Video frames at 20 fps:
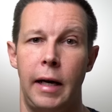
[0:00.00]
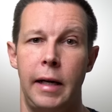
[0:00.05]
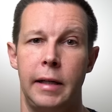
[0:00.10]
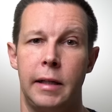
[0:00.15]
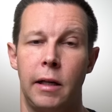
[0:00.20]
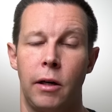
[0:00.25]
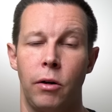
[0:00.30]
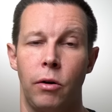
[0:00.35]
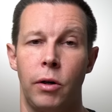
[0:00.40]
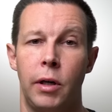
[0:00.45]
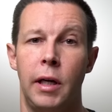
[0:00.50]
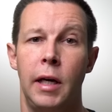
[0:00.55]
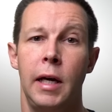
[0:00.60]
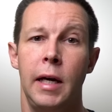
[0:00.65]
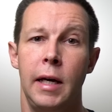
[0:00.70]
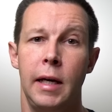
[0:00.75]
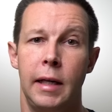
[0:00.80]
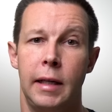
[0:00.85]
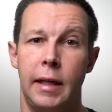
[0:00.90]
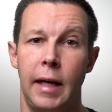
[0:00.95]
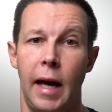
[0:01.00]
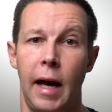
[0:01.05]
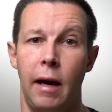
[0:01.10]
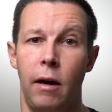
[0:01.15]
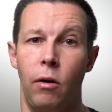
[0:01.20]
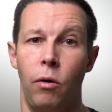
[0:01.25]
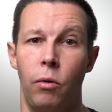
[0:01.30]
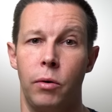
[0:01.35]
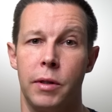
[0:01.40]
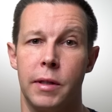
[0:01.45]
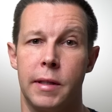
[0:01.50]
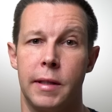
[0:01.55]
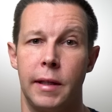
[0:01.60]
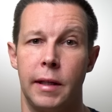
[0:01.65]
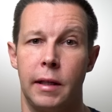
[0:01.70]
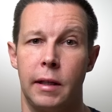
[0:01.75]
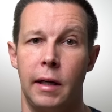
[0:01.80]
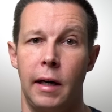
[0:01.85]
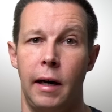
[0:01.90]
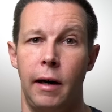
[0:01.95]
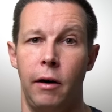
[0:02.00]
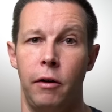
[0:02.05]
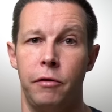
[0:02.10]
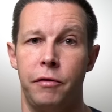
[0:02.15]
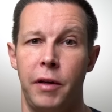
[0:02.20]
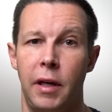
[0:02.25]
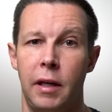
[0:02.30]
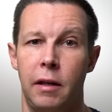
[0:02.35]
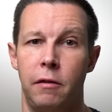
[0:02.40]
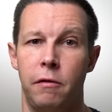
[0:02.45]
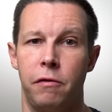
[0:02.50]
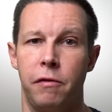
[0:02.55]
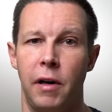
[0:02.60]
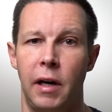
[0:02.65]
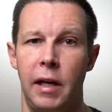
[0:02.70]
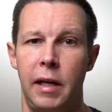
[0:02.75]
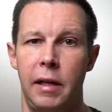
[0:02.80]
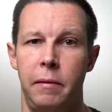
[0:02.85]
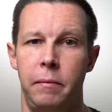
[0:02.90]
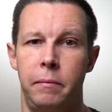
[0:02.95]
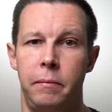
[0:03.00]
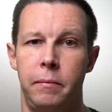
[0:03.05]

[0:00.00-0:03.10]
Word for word: Halterungen, der lohnt sich da auf jeden Fall.